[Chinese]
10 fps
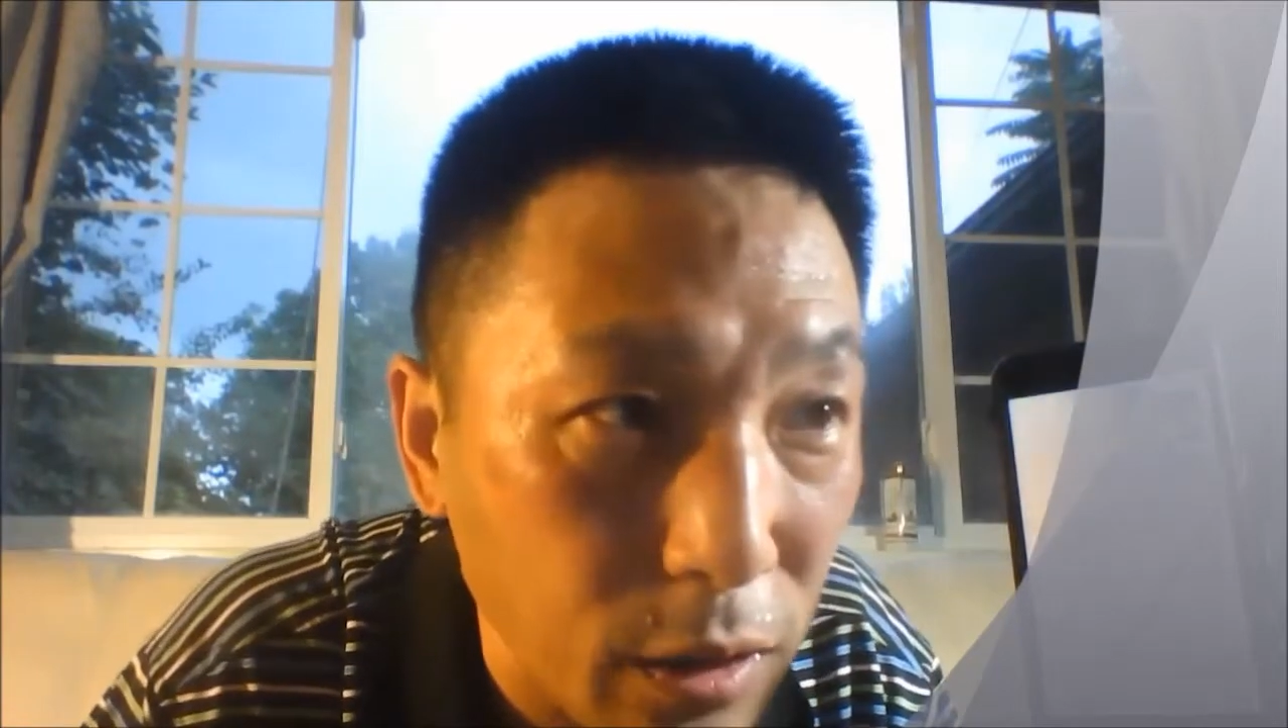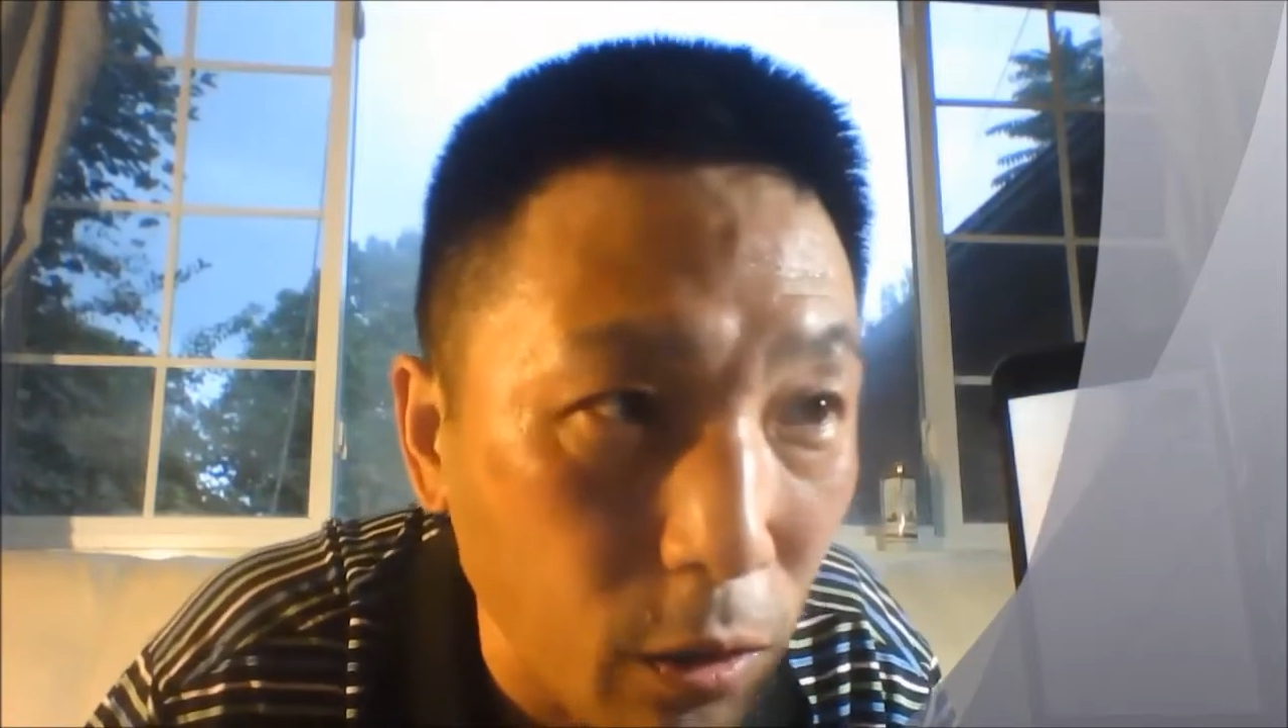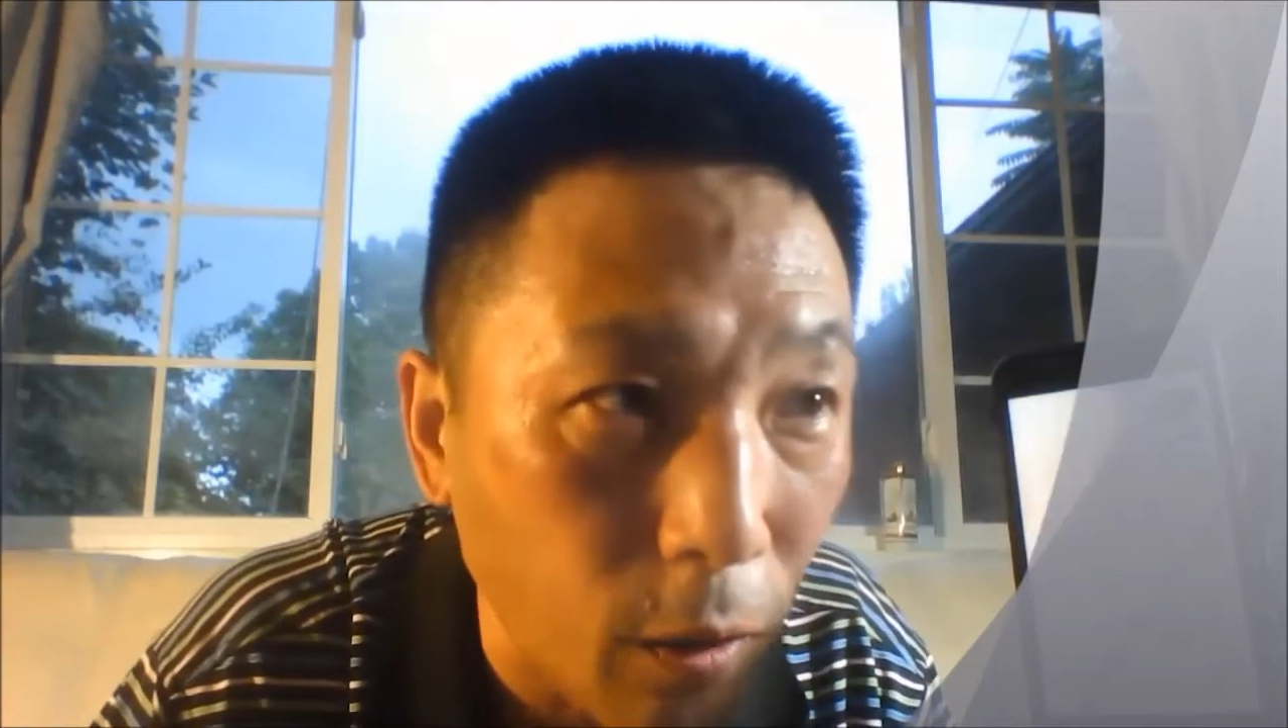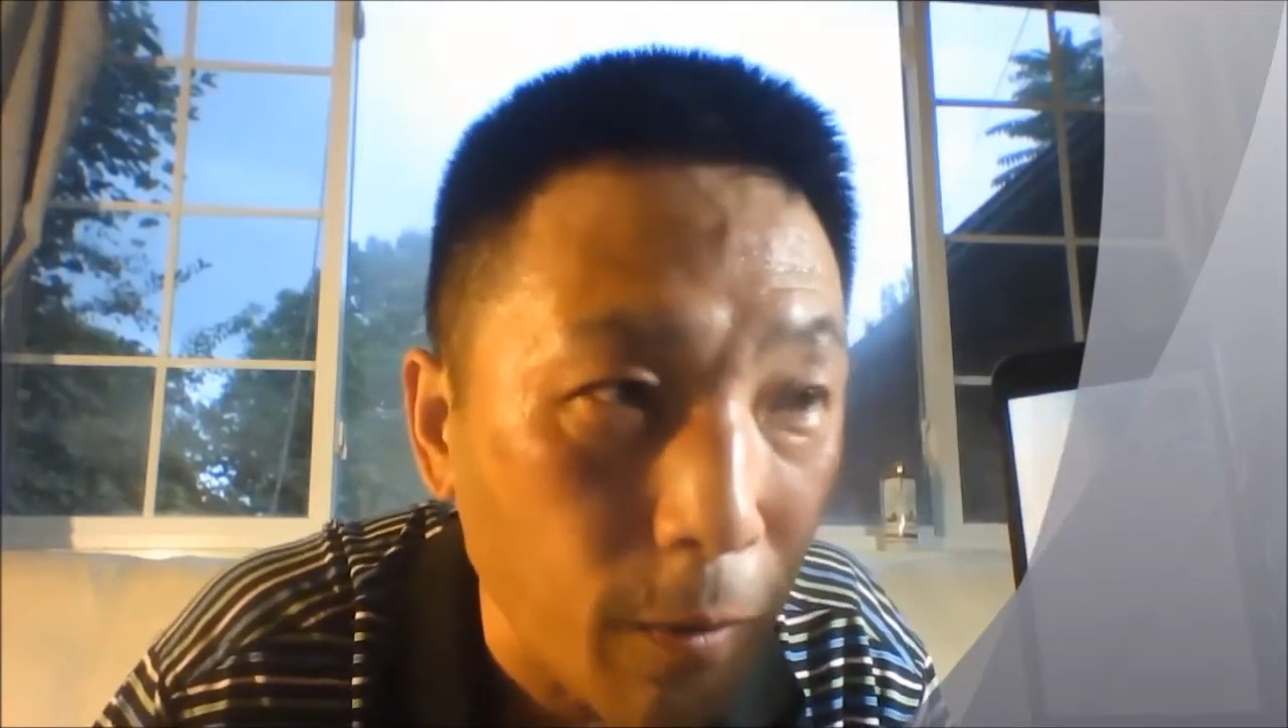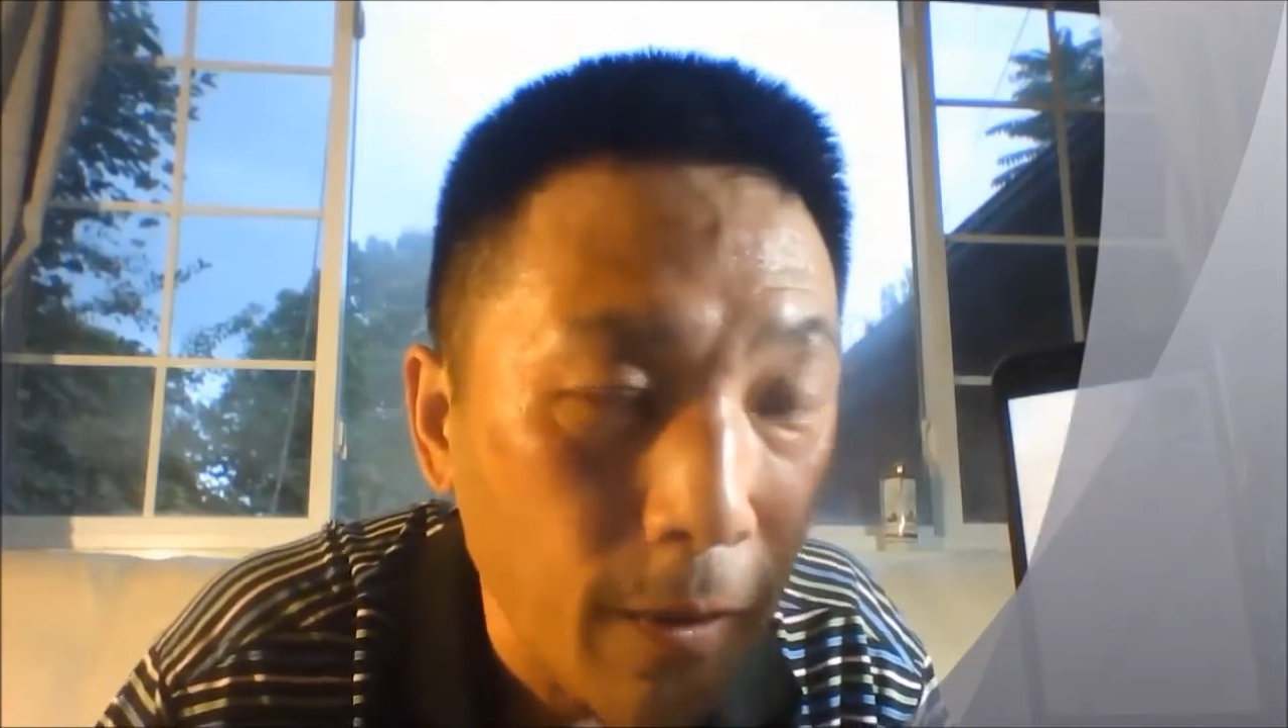之
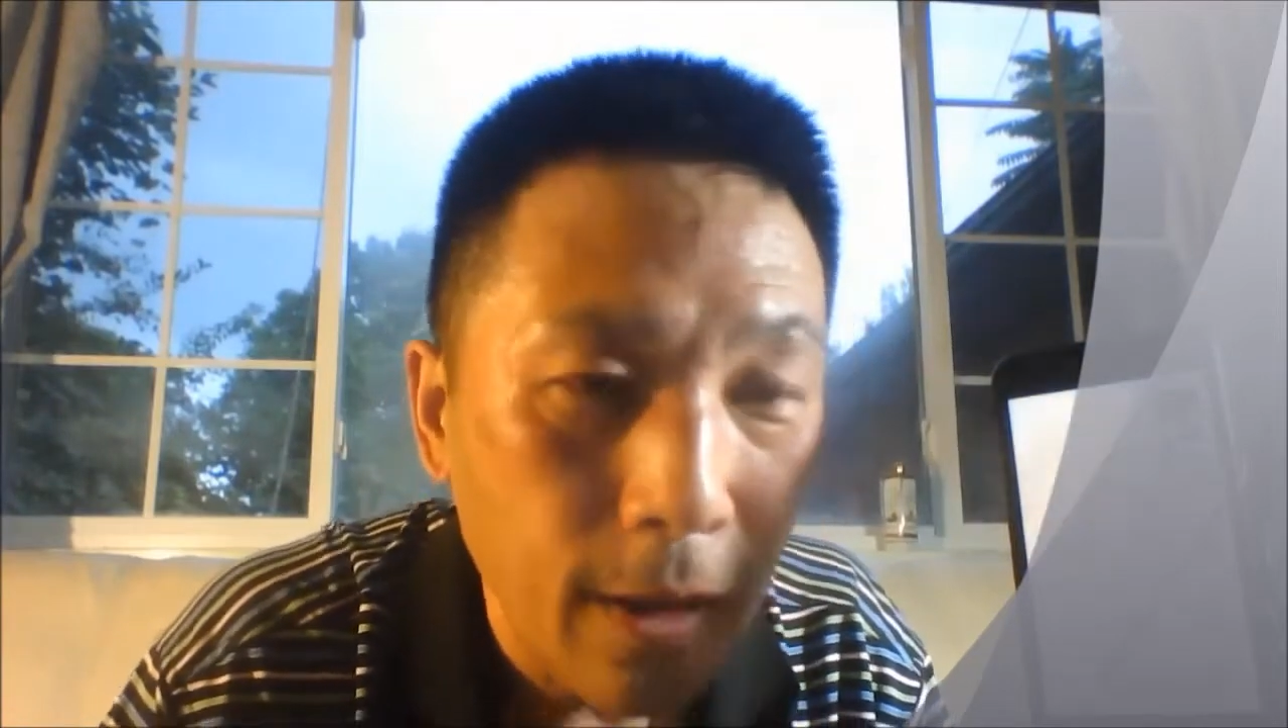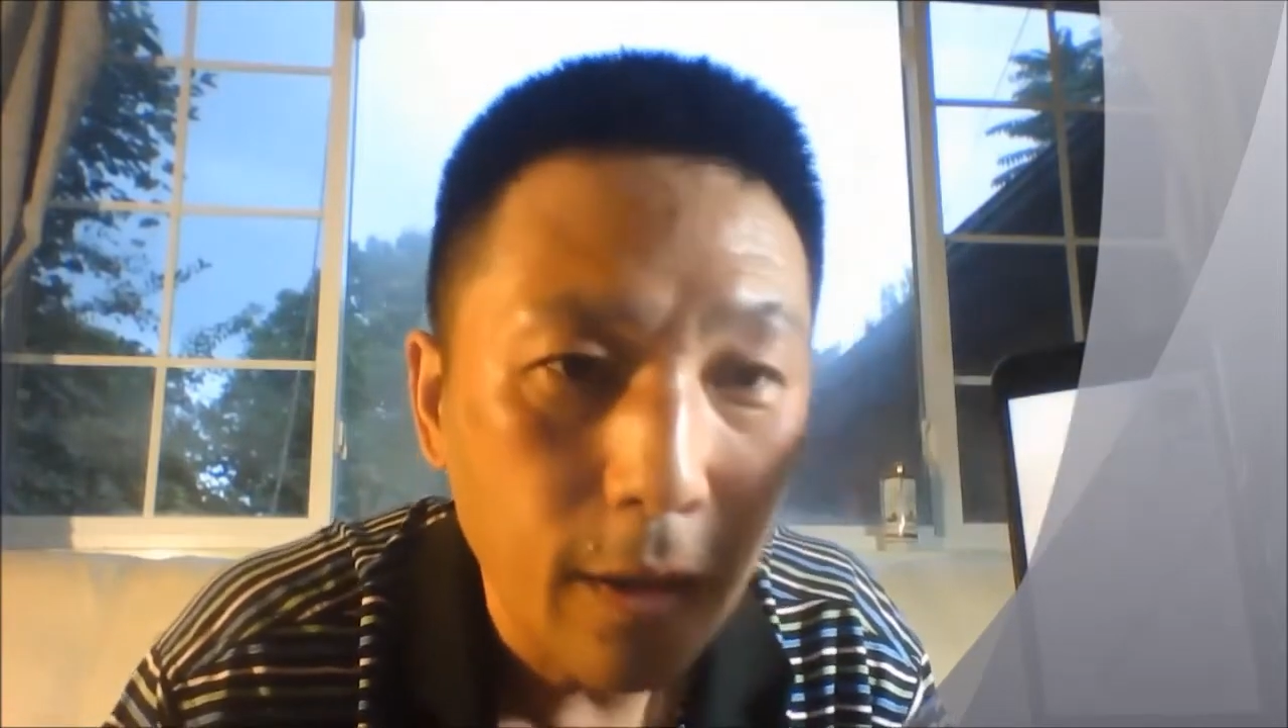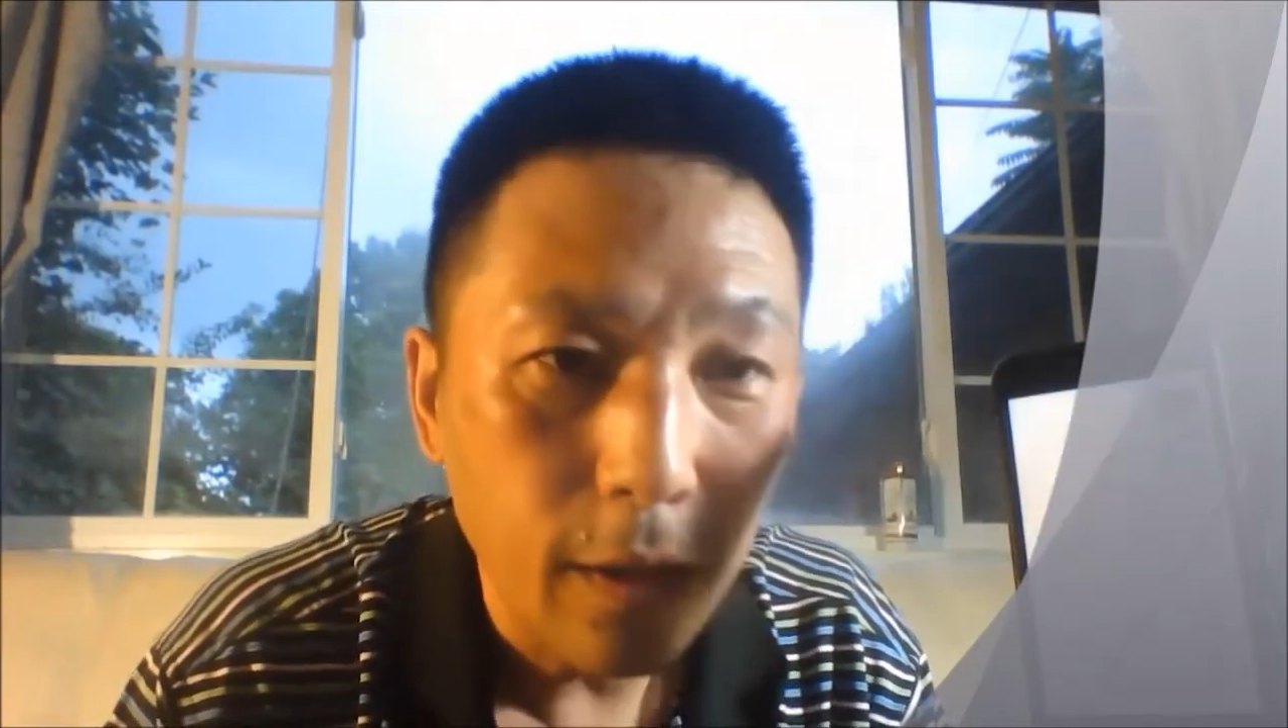后，